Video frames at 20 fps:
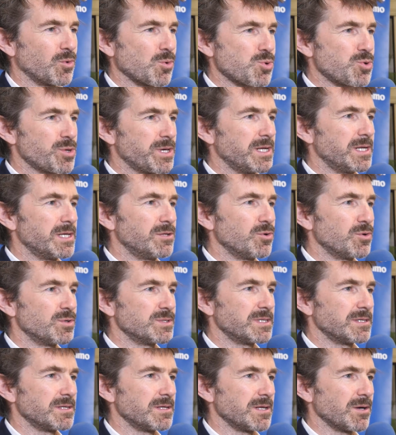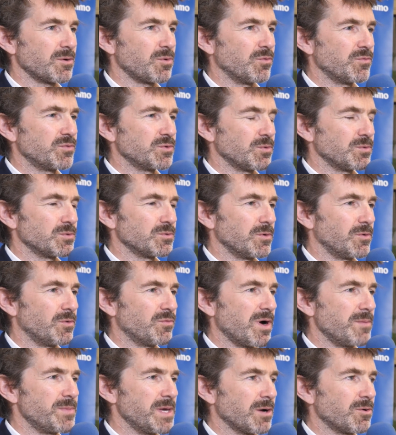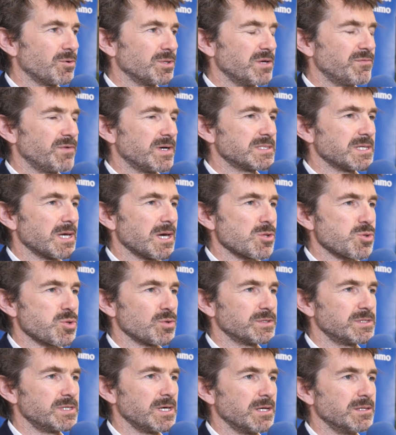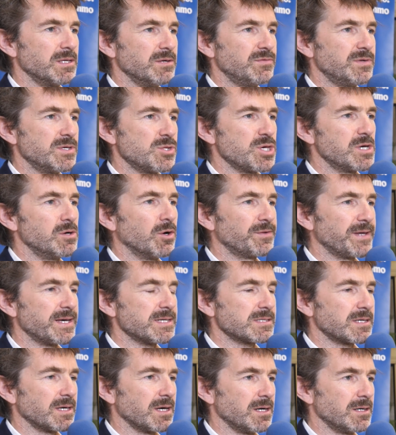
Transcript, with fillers: conjuguer les deux, c'est-à-dire qu'on voit bien qu'on est face à un chantier, un défi gigantesque.